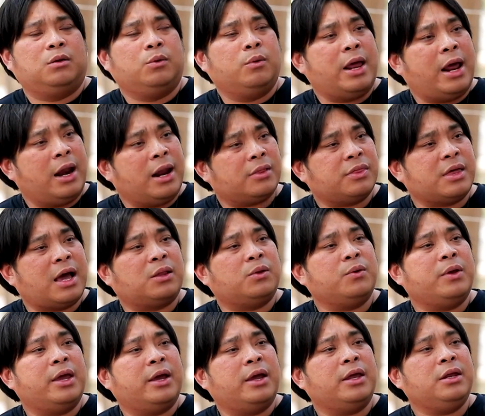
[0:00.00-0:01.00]
ดูแลรักษา
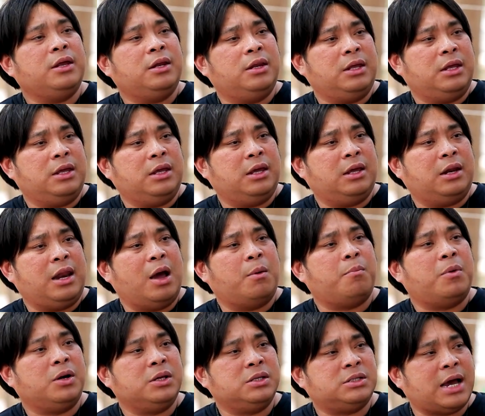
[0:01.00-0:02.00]
ตัวเองให้ดีๆแล้
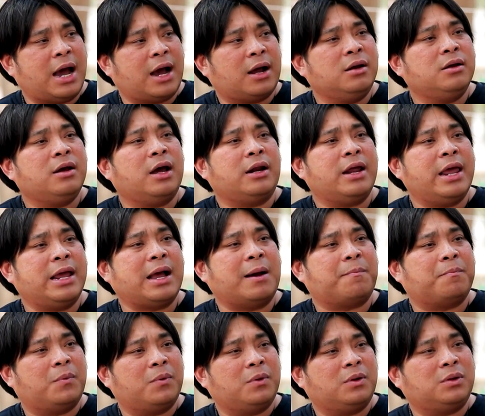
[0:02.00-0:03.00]
วบริจาคเลือดให้
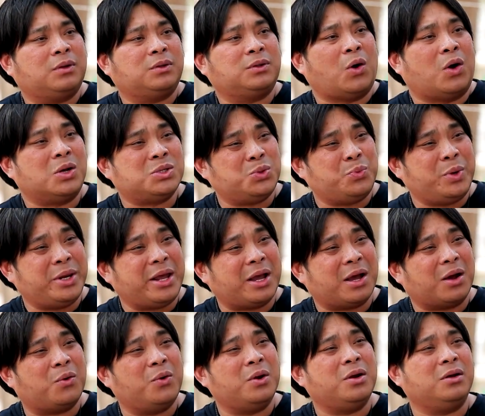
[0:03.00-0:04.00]
กับต่อชีวิต
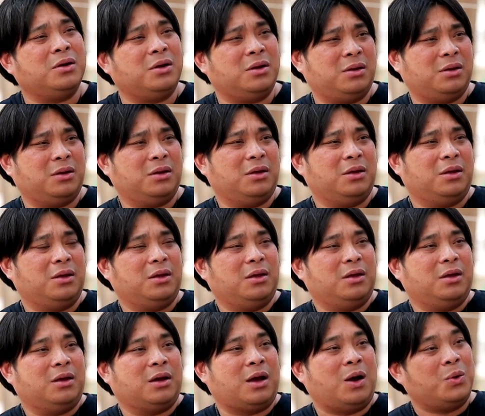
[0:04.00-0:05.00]
ให้กับคนอื่น
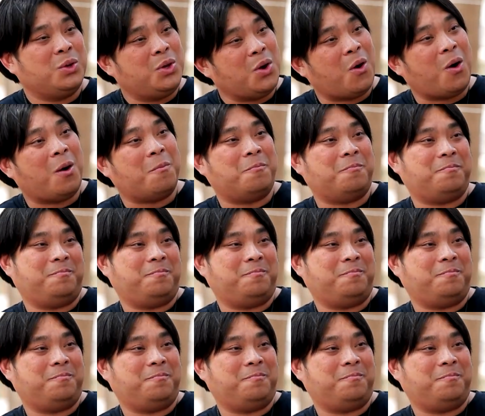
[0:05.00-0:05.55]
เขายอม